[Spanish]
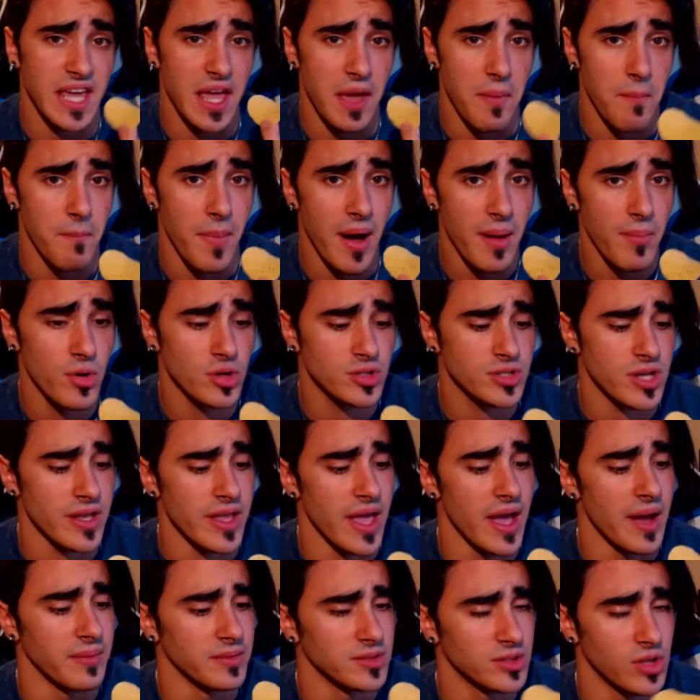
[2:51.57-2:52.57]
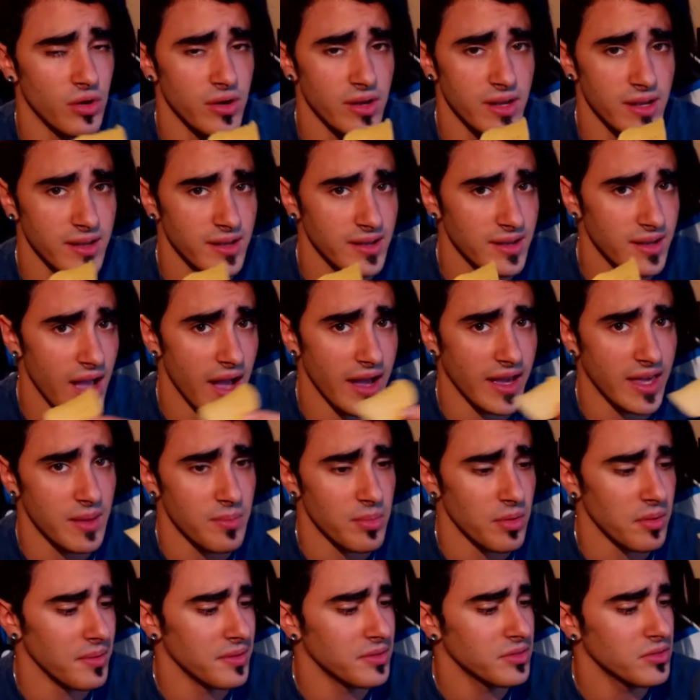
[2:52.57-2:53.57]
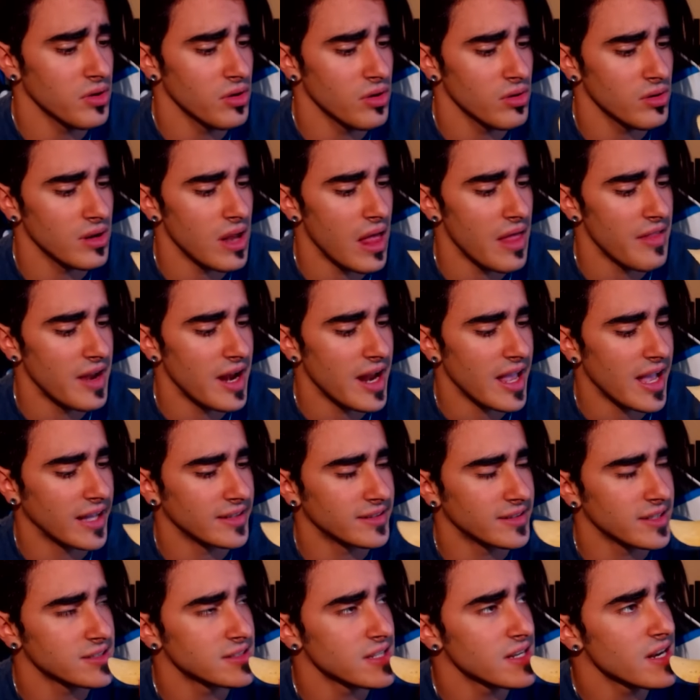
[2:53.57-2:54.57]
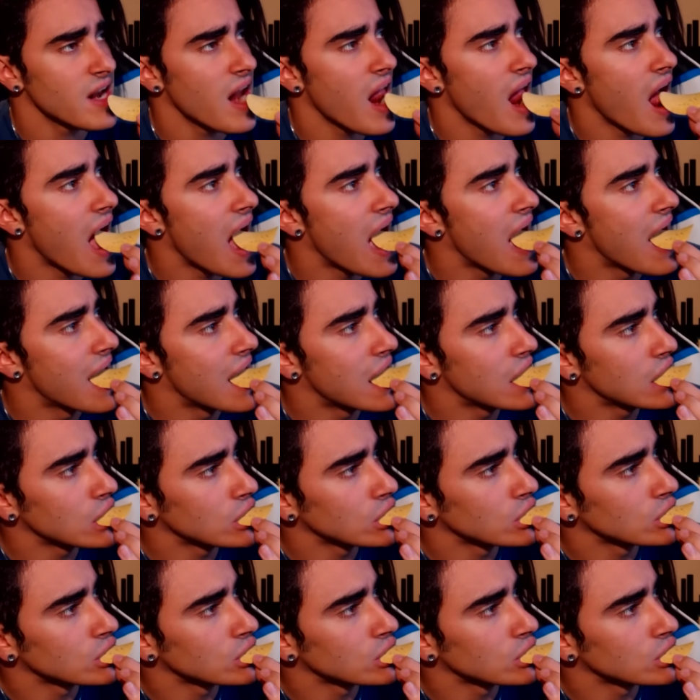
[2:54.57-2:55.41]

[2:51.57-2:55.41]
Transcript: que vamos allá. Soy aquí probando la delicatessen. Ah.